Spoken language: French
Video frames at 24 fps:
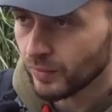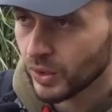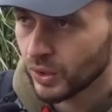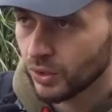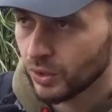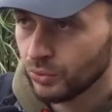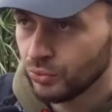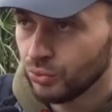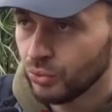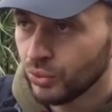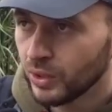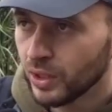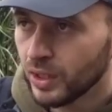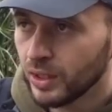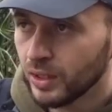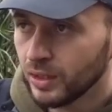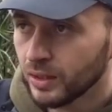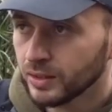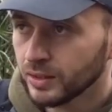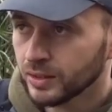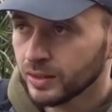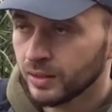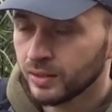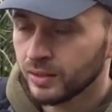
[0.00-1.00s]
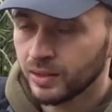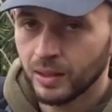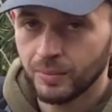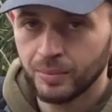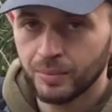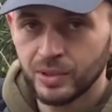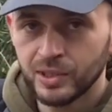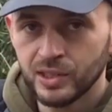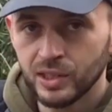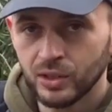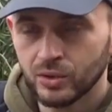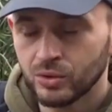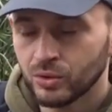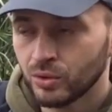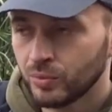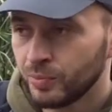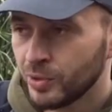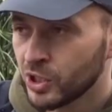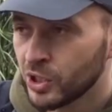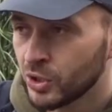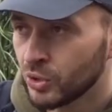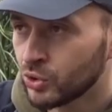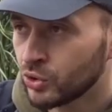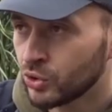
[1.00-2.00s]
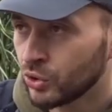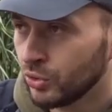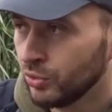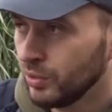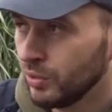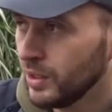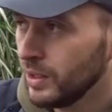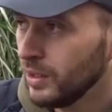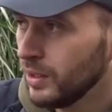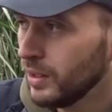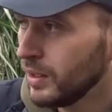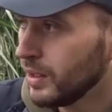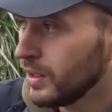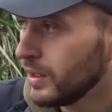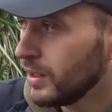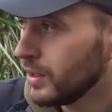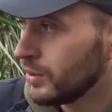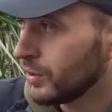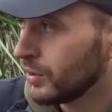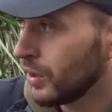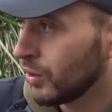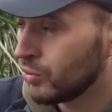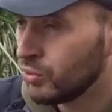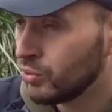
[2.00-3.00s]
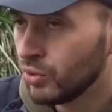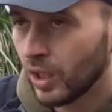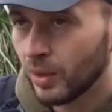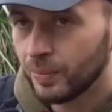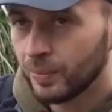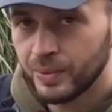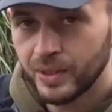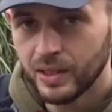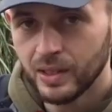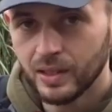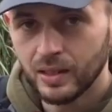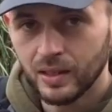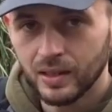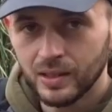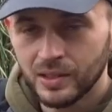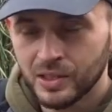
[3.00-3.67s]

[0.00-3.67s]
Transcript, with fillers: En tout cas, c'était un plaisir de pêcher aujourd'hui sur un coup rapide.